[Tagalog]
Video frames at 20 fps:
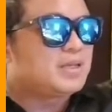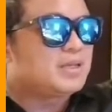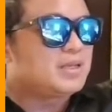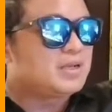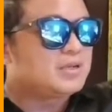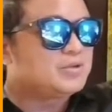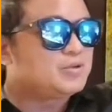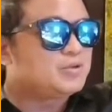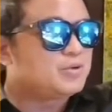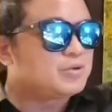
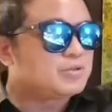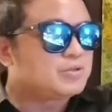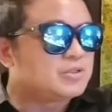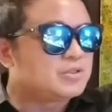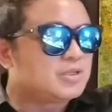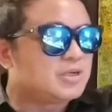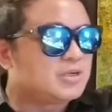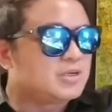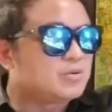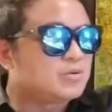ng Diyos
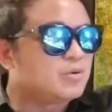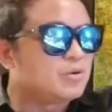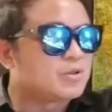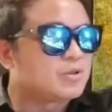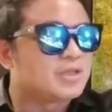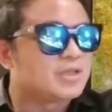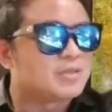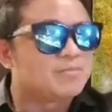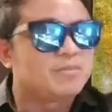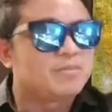ng
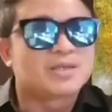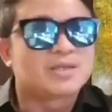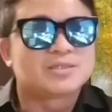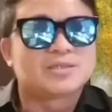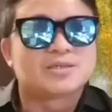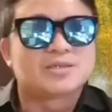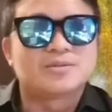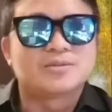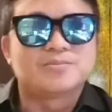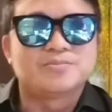golden
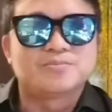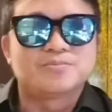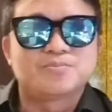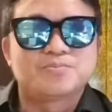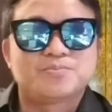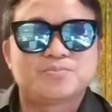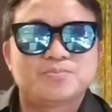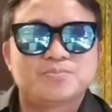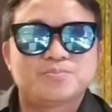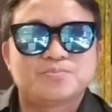buzzer.
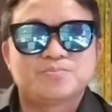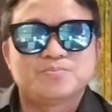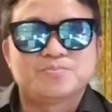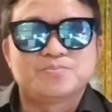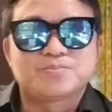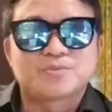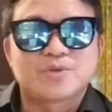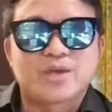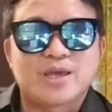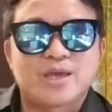
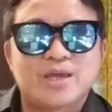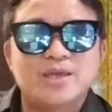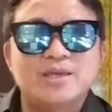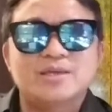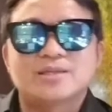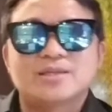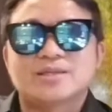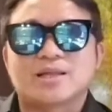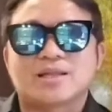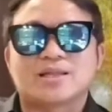
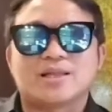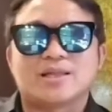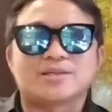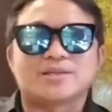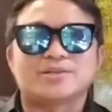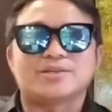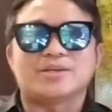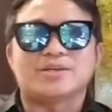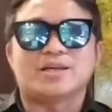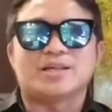Okay? Tandaan
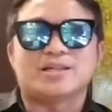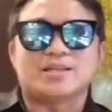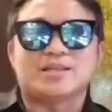nyo yan.